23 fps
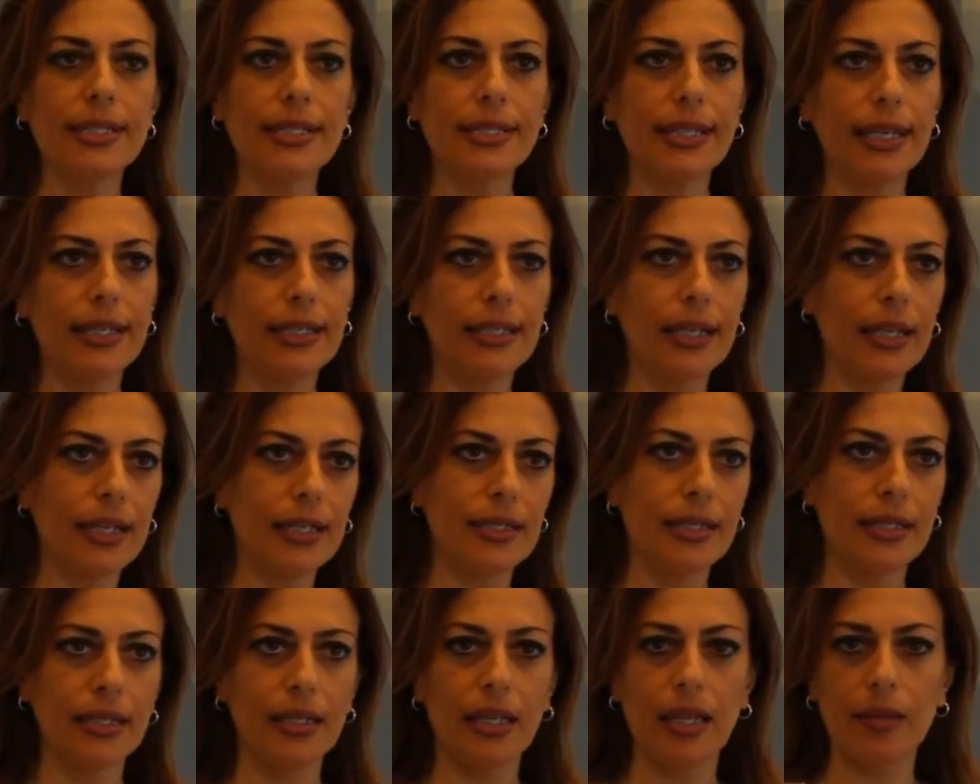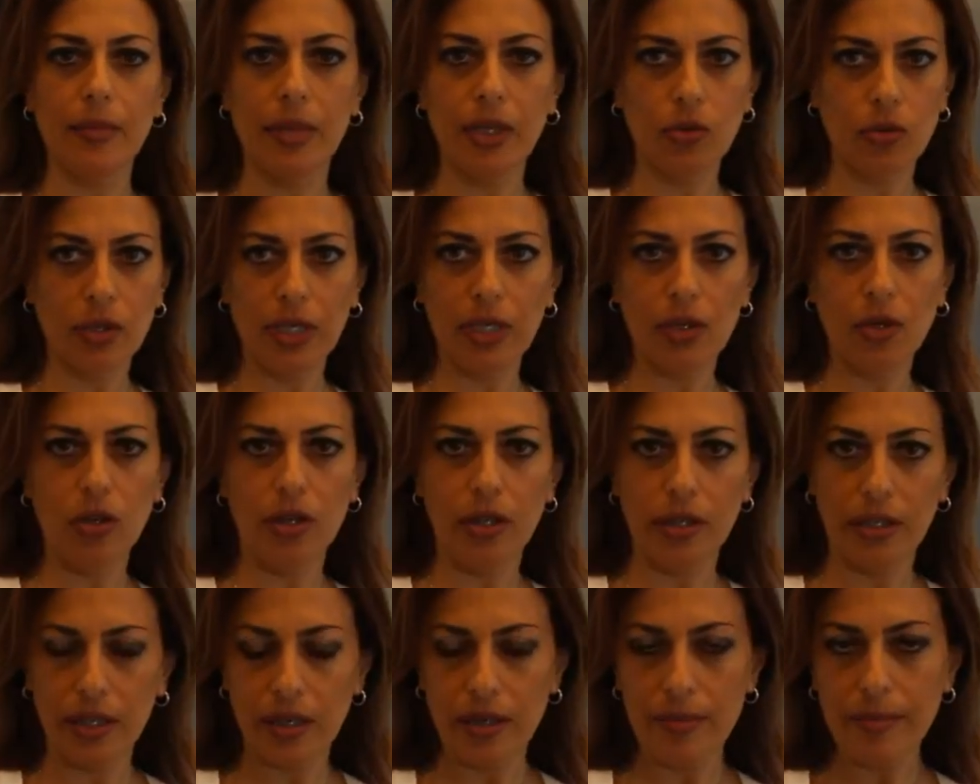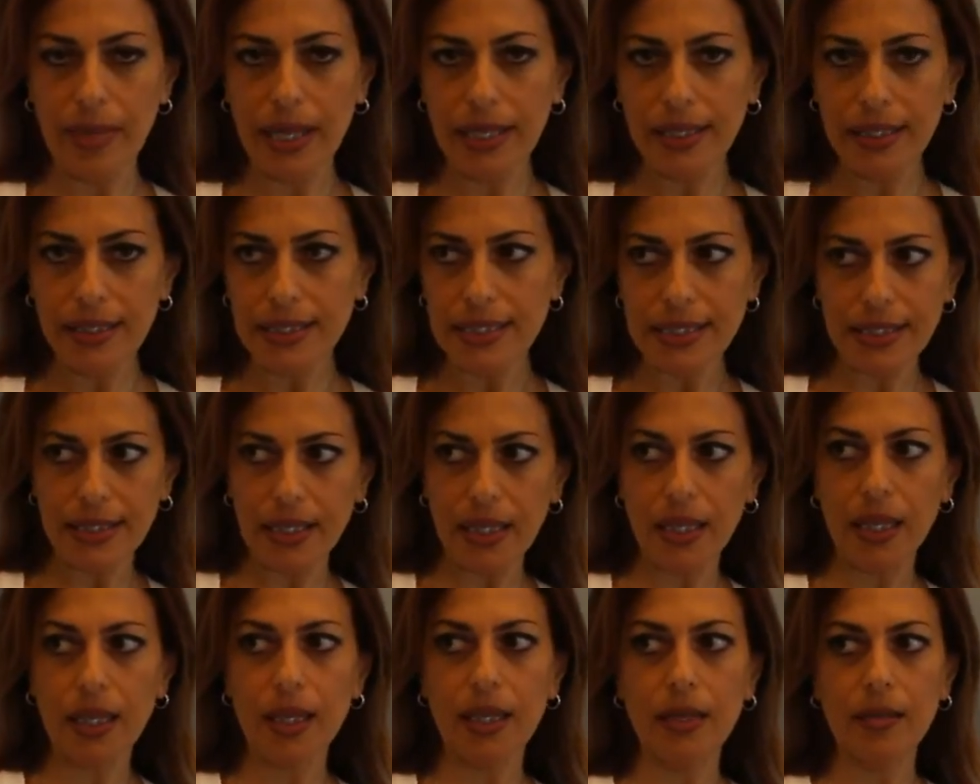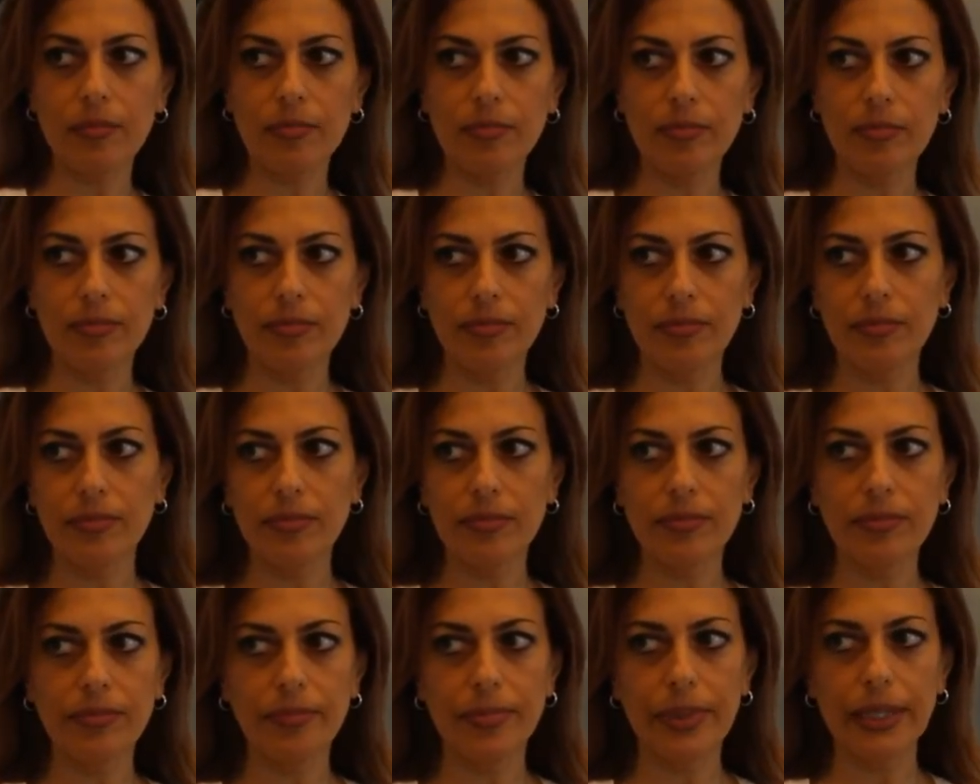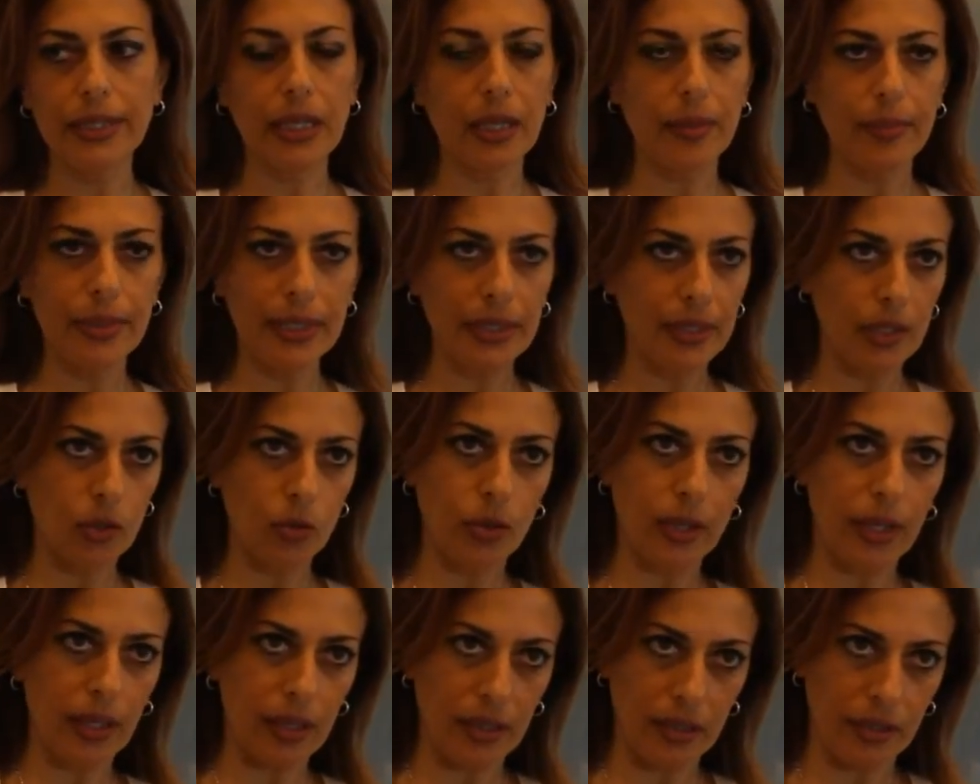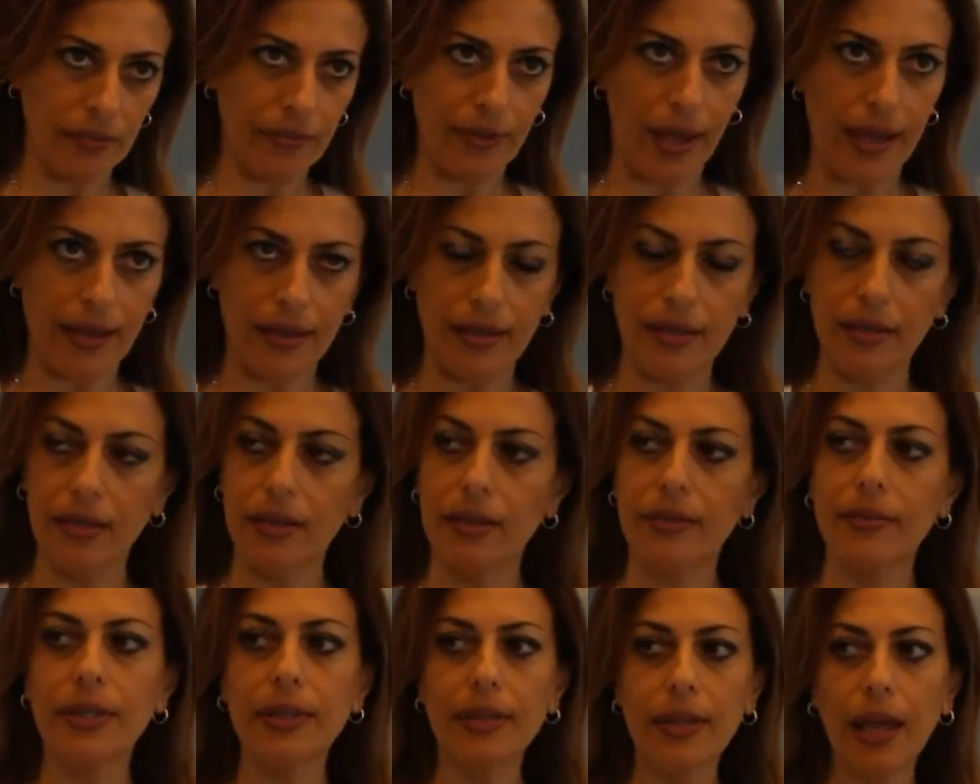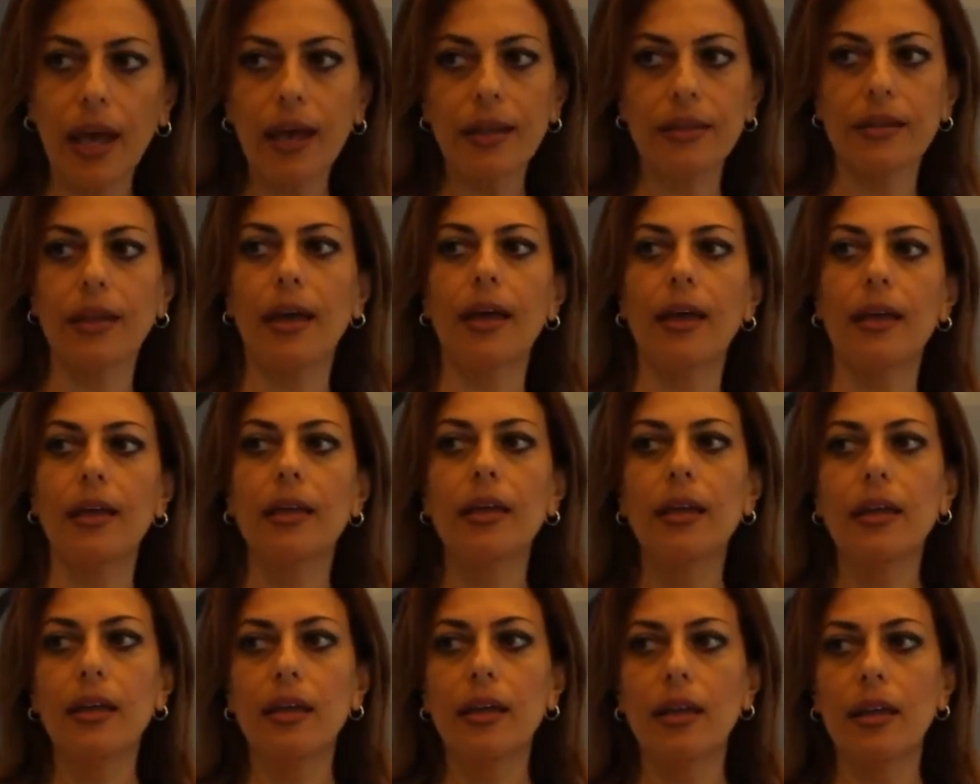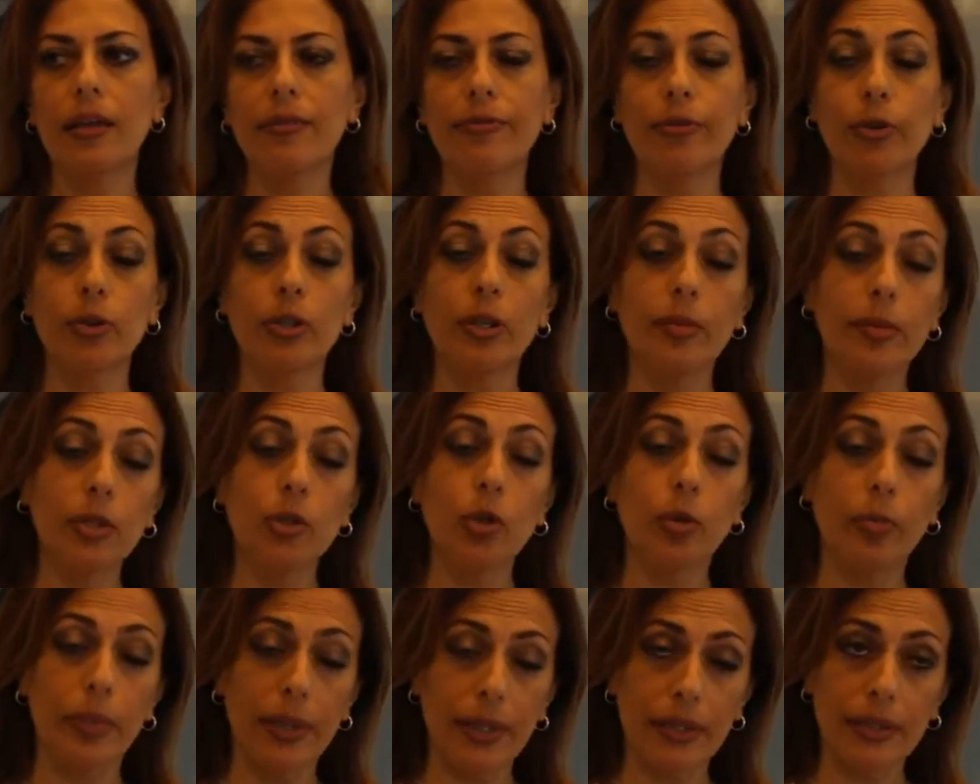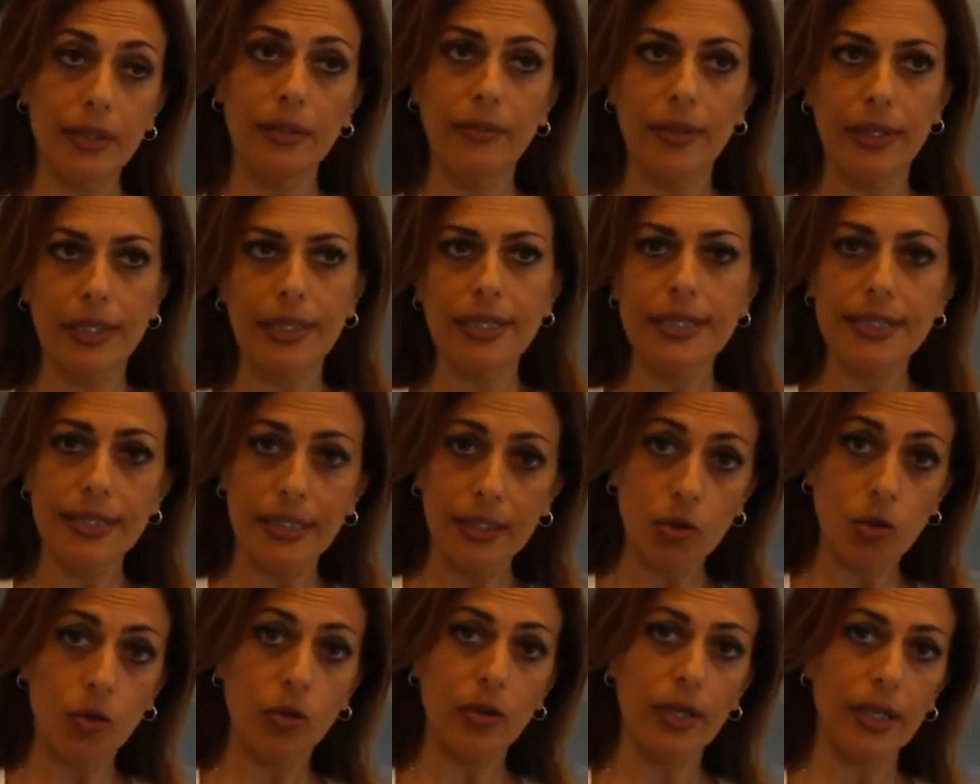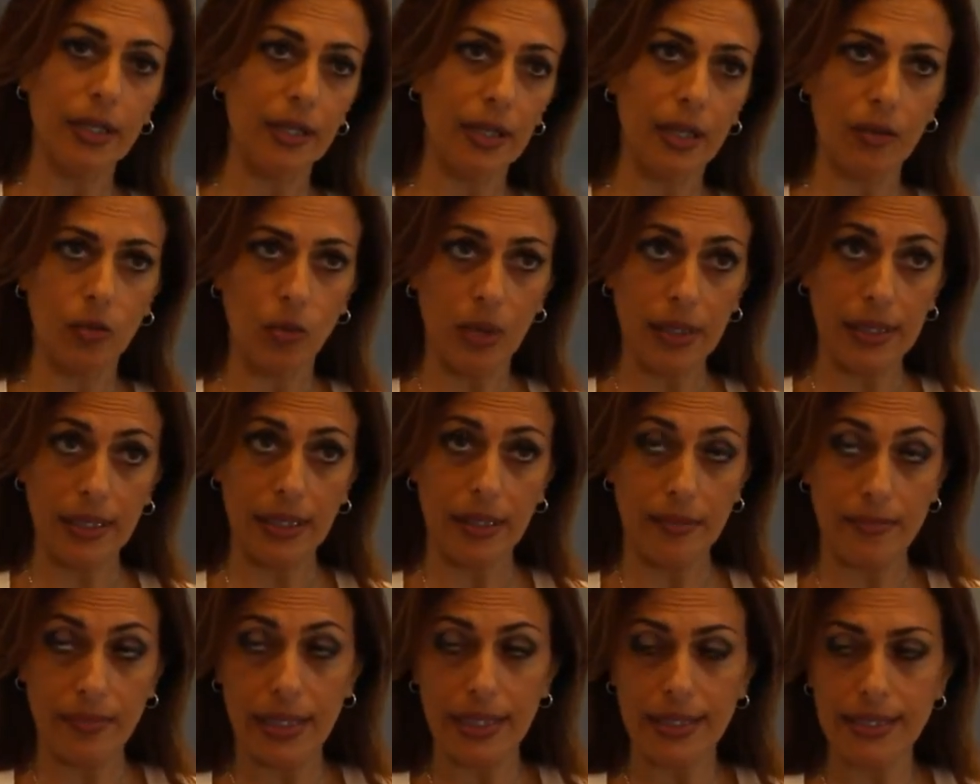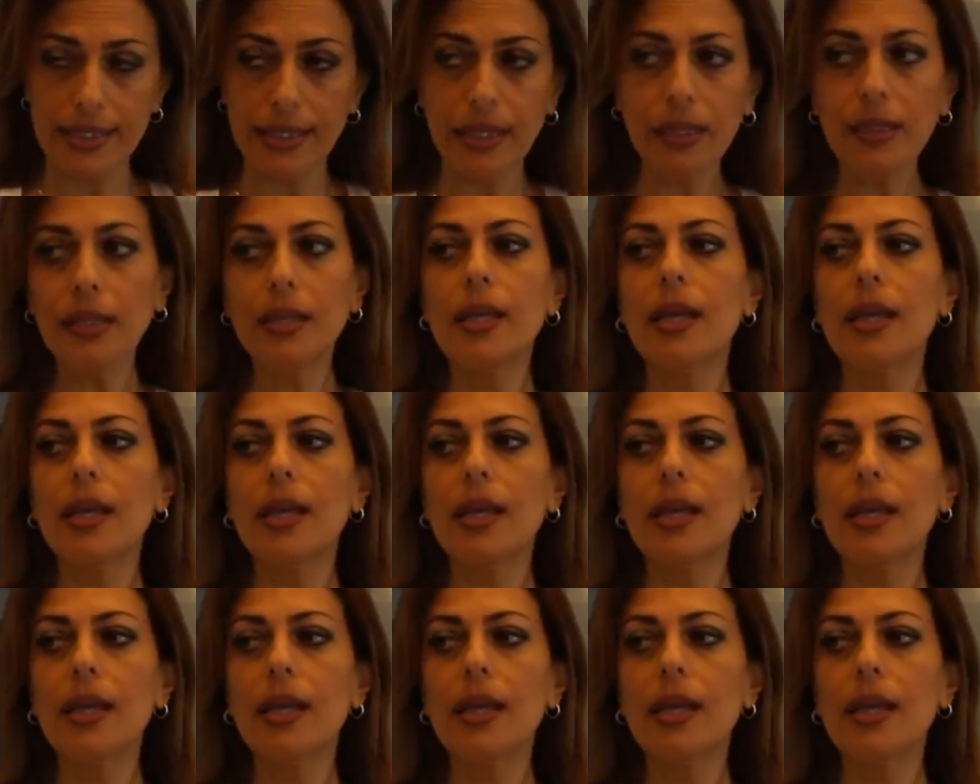azienda che si chiama Great Culinary Minds um, praticamente due anni fa ed è diventata uh, fortemente operativa nel settore da qualche mese